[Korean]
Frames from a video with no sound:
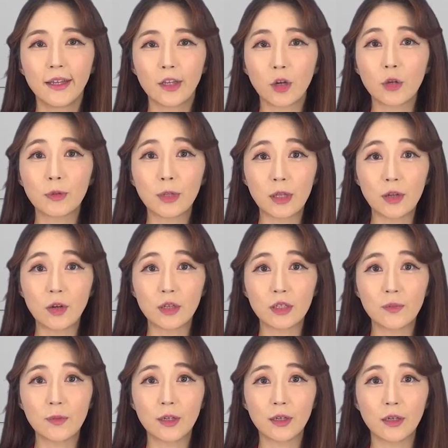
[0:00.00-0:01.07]
여러분
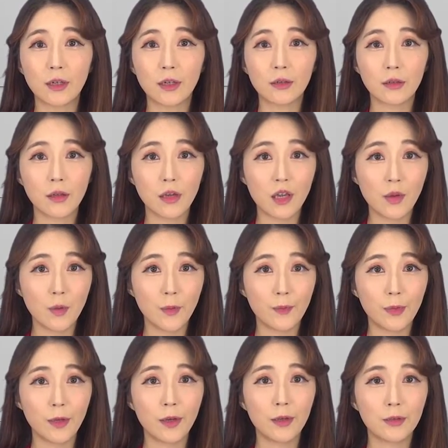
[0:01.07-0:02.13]
안녕하십니까?
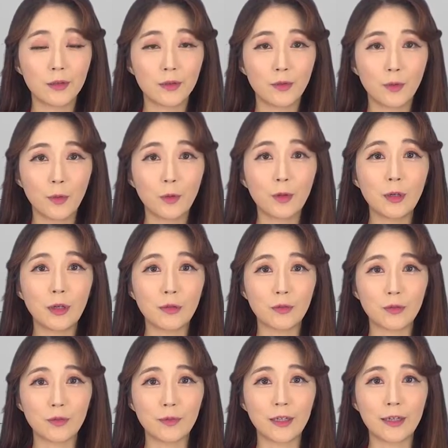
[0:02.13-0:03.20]
KBPS 오늘의
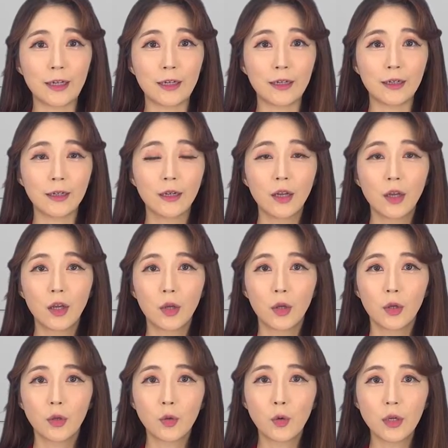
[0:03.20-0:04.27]
뉴스입니다.
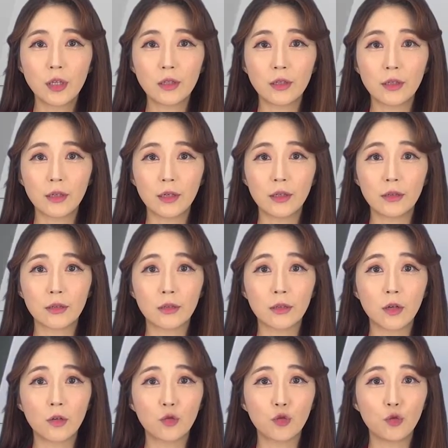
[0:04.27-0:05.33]
용인시가
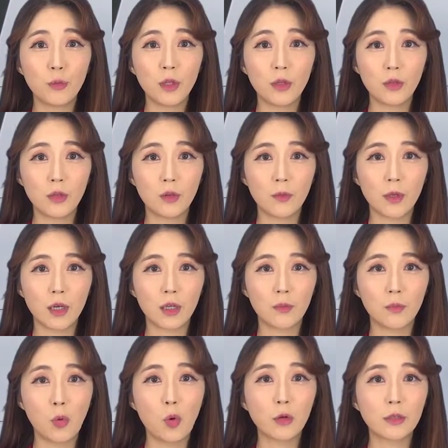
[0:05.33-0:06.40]
지역 주민들을
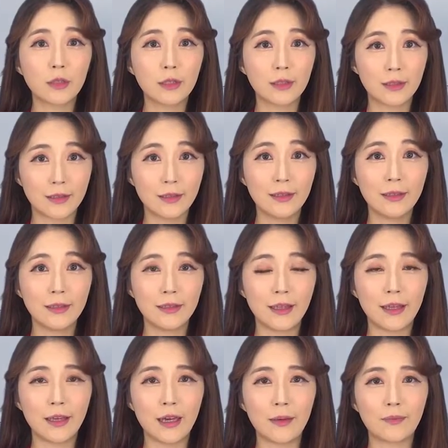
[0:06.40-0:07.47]
위한 복지
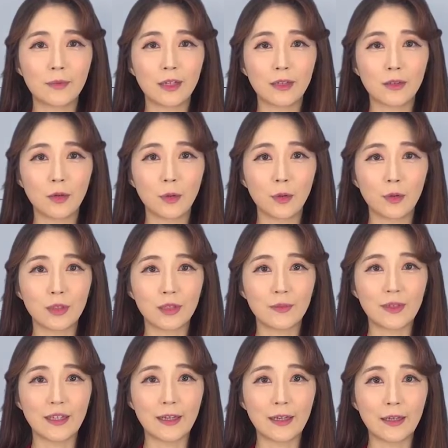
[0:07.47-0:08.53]
증진에 앞장서고
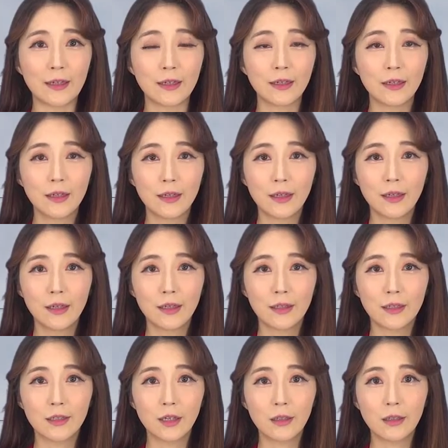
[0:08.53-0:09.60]
있습니다.
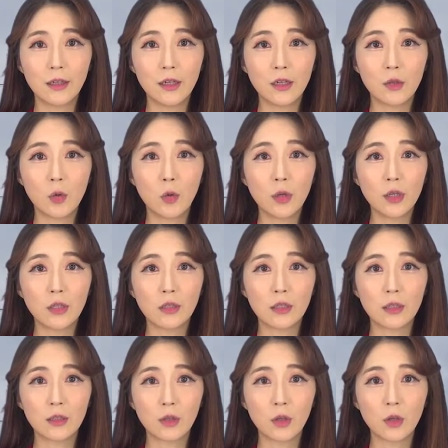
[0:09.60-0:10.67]
지난 2일
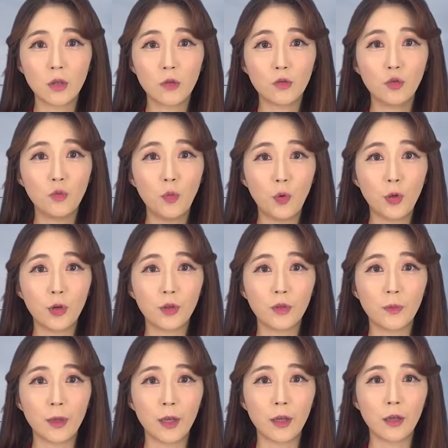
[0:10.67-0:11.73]
용인시 처인구
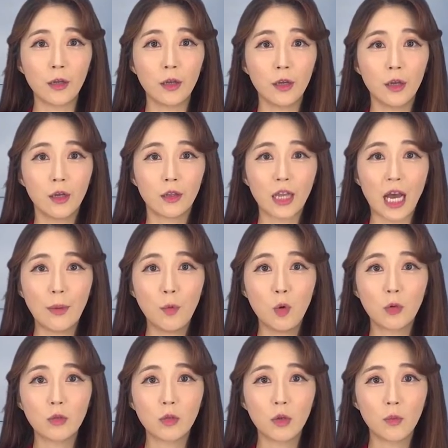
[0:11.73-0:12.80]
모연읍에
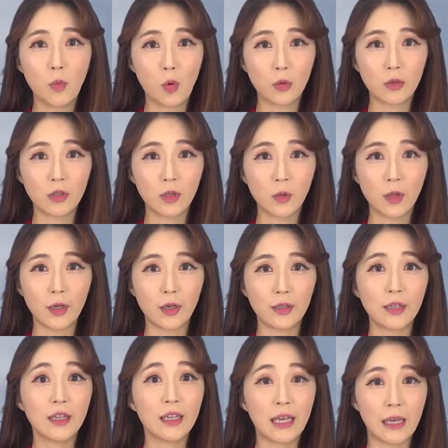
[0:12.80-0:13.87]
다목적
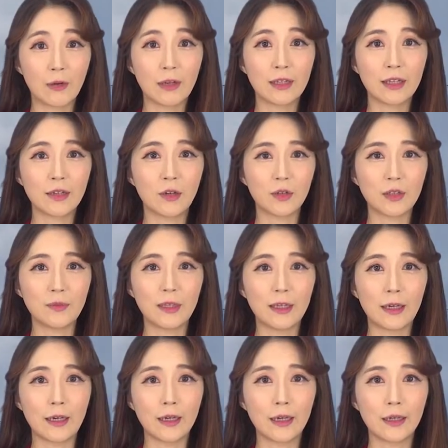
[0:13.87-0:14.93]
복지회관이 개관한
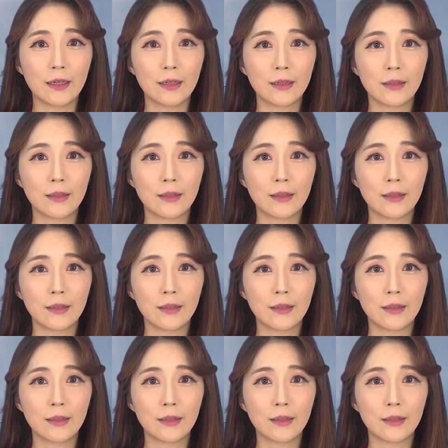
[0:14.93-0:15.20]
것입니다.